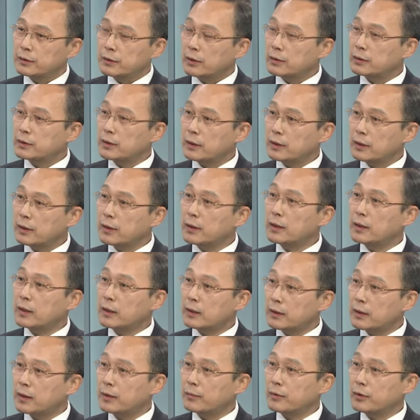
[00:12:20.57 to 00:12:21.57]
정착을
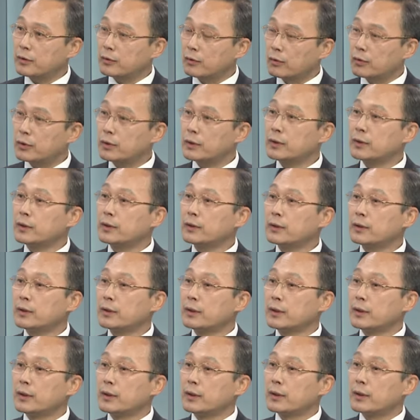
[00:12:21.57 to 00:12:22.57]
해나간다면 오히려
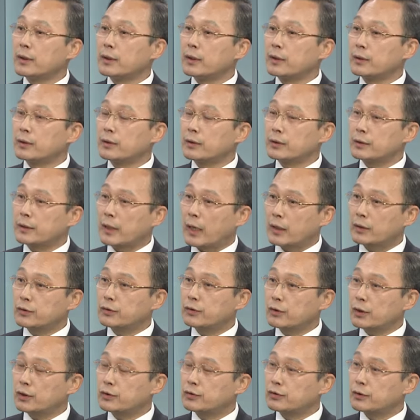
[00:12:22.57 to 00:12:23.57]
어, 그런
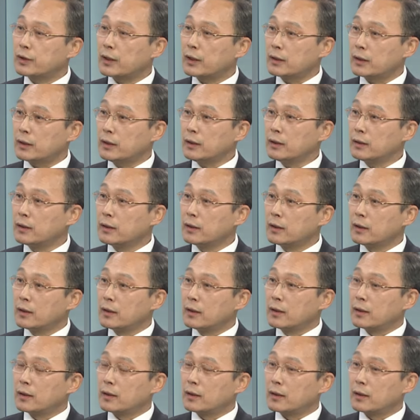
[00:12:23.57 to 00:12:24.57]
양쪽의 주장이
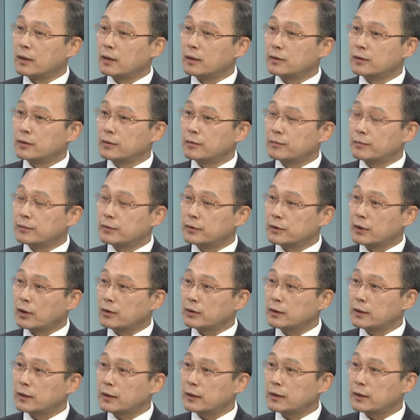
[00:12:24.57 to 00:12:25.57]
좀
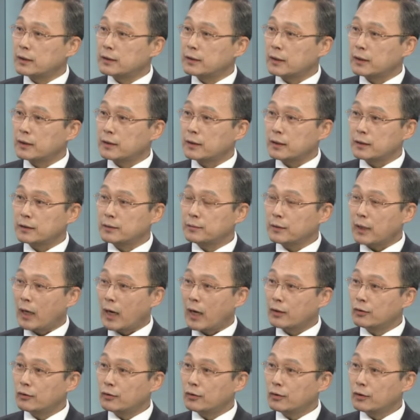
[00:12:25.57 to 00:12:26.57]
정리가 되지 않을까. 지금
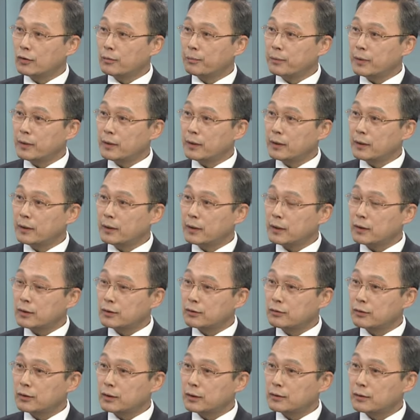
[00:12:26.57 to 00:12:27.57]
간호협회나
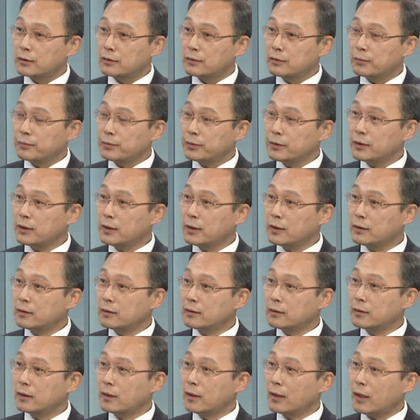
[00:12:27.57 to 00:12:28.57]
이쪽에서도 예.
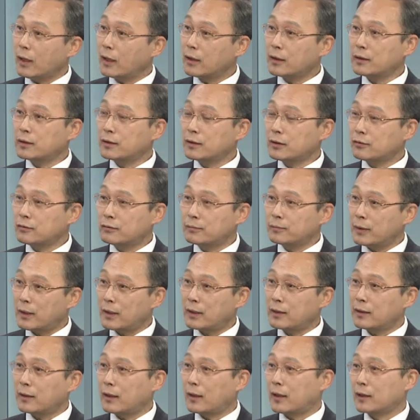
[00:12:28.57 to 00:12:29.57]
피해를 예. 하겠다고 막
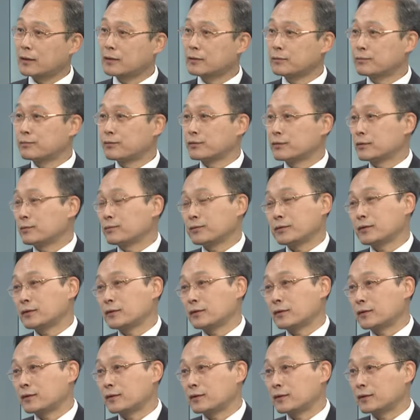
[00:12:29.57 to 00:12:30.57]
아득부득부득
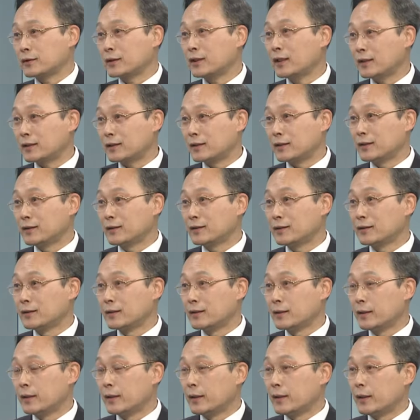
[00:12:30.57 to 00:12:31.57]
그러는 것은 아니에요. 아.